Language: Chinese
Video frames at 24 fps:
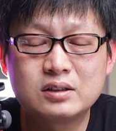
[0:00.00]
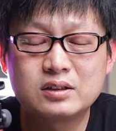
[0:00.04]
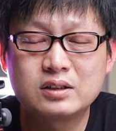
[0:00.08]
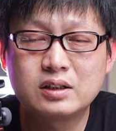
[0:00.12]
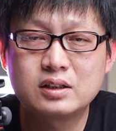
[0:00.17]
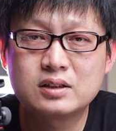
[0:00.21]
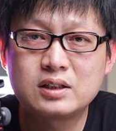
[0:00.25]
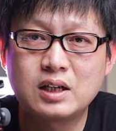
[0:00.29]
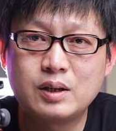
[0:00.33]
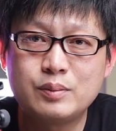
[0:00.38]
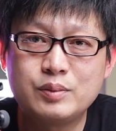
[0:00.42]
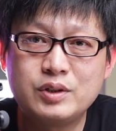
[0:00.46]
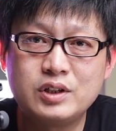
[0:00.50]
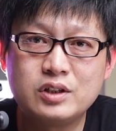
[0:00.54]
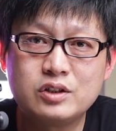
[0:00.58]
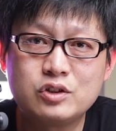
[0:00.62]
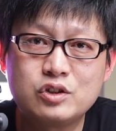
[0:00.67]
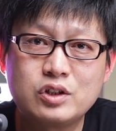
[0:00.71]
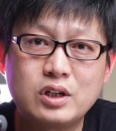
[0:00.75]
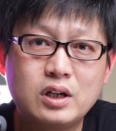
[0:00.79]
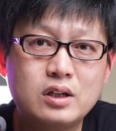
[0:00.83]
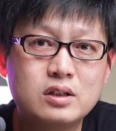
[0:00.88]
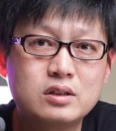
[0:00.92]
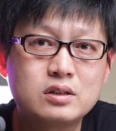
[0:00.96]
这个产品
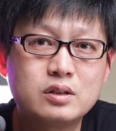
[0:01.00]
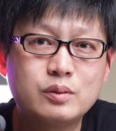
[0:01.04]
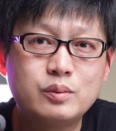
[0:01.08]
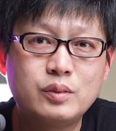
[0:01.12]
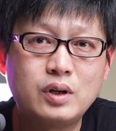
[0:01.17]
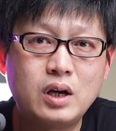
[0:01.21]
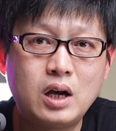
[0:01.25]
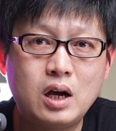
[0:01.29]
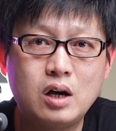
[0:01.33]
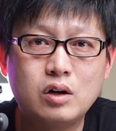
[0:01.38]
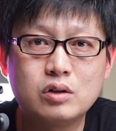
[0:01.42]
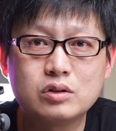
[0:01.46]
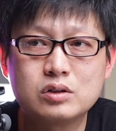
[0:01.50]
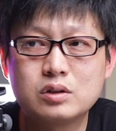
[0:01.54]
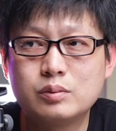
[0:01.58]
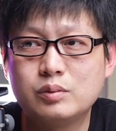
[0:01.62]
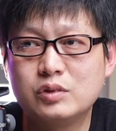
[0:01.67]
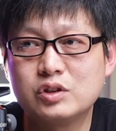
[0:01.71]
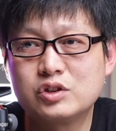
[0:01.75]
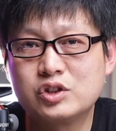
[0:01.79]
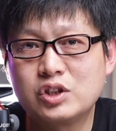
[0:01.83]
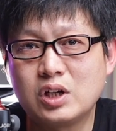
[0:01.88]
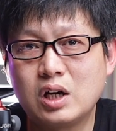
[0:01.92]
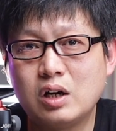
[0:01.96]
既然这么好这
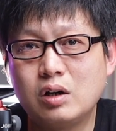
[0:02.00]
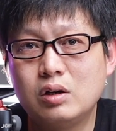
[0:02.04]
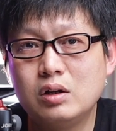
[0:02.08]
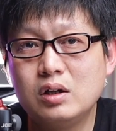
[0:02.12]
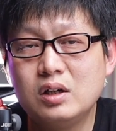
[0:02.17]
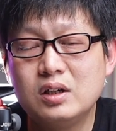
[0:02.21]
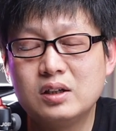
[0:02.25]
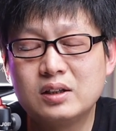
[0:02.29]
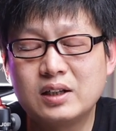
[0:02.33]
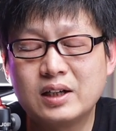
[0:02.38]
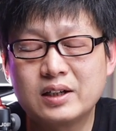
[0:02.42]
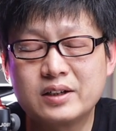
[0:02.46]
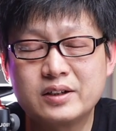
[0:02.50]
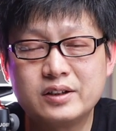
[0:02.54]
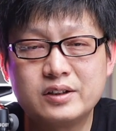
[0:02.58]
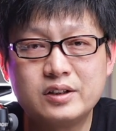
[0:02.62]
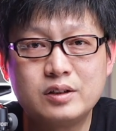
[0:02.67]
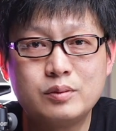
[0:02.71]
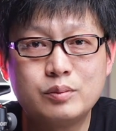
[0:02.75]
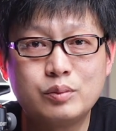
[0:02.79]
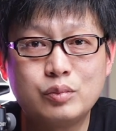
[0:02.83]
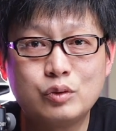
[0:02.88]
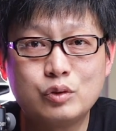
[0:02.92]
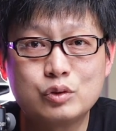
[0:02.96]
么翘，它肯
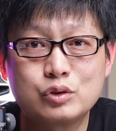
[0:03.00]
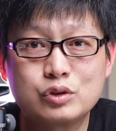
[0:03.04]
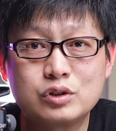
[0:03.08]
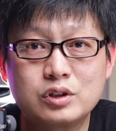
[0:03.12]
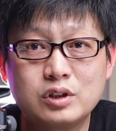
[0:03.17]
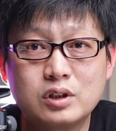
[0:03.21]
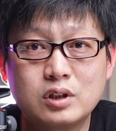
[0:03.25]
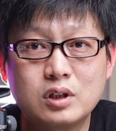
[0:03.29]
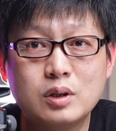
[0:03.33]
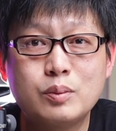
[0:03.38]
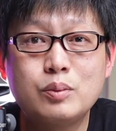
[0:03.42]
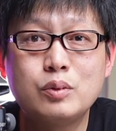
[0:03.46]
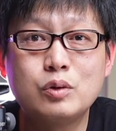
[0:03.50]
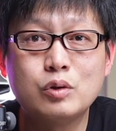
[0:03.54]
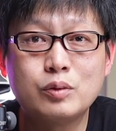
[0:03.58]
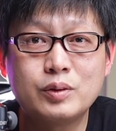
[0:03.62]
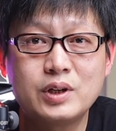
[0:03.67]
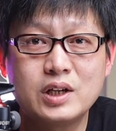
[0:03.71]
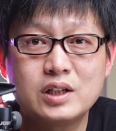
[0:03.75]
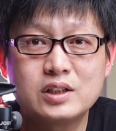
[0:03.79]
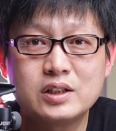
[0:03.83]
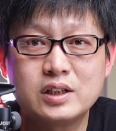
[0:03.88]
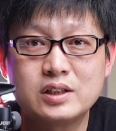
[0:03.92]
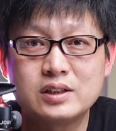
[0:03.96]
定不是一个普
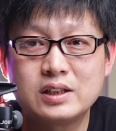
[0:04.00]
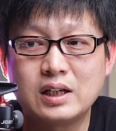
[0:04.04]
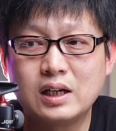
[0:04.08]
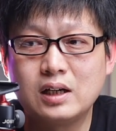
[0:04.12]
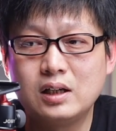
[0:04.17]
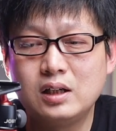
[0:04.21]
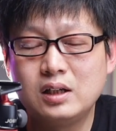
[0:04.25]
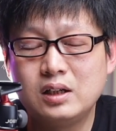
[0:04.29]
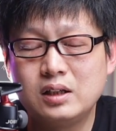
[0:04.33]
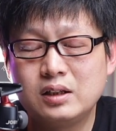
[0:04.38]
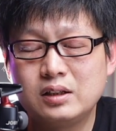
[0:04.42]
遍现象。